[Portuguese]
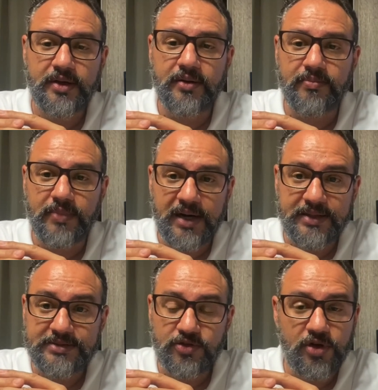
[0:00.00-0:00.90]

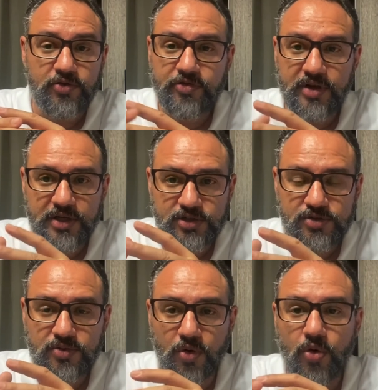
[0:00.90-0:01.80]
mas eu não
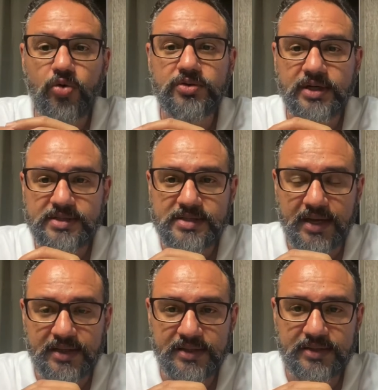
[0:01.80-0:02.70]
vejo outra
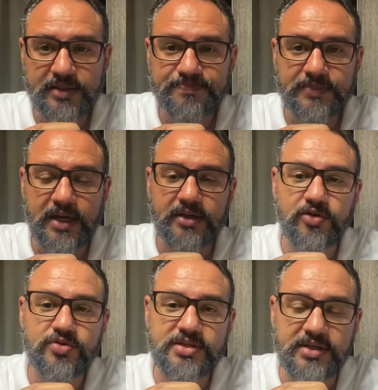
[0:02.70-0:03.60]
saída a
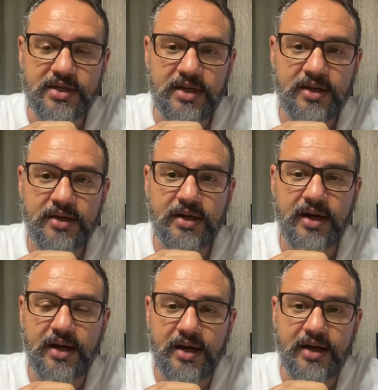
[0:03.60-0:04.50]
não ser
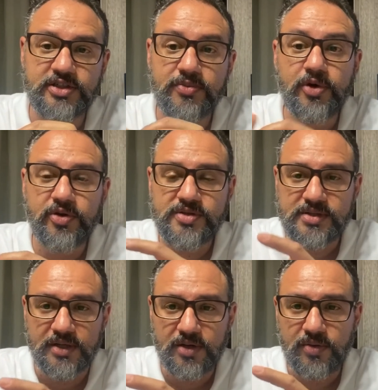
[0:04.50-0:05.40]
a
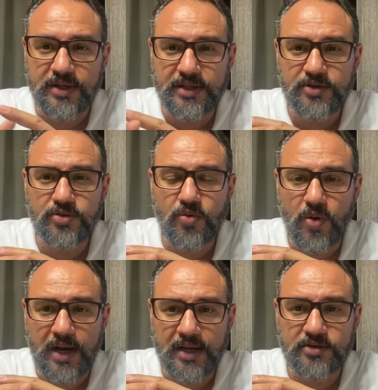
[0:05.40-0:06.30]
diminuição aí do
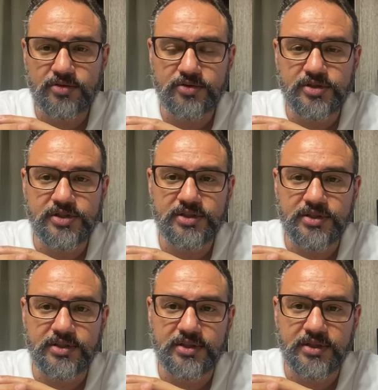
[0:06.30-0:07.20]
quadro
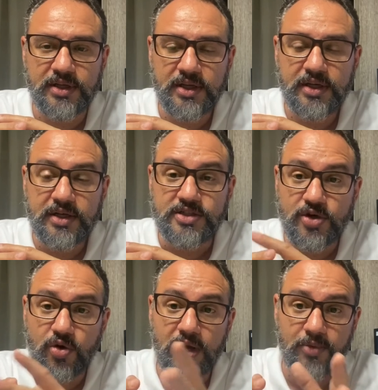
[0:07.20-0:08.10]
de de
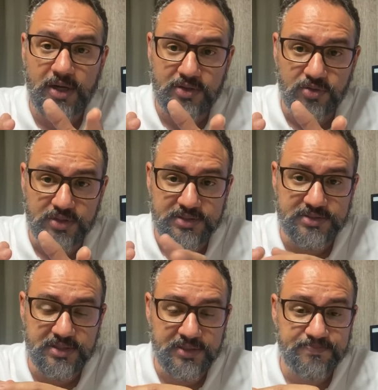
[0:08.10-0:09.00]

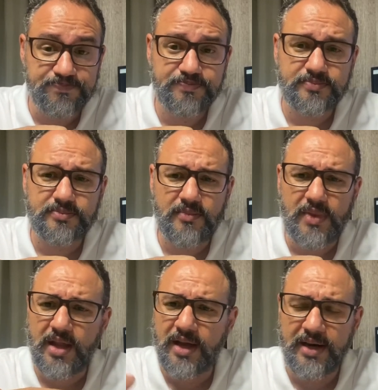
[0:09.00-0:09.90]
colaboradores, né?
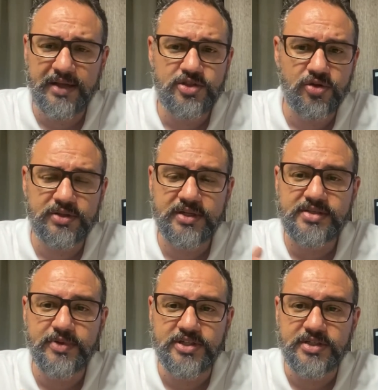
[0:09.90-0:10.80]
além de outras
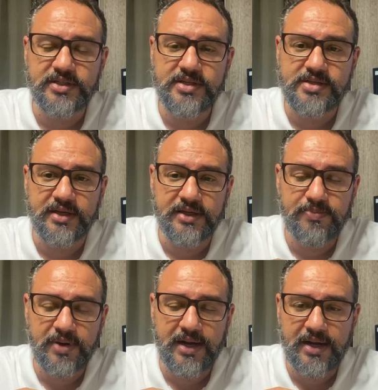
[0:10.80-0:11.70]
medidas aí
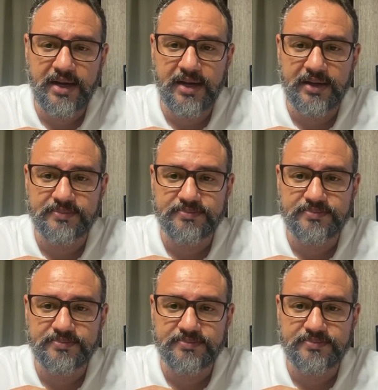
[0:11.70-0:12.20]
para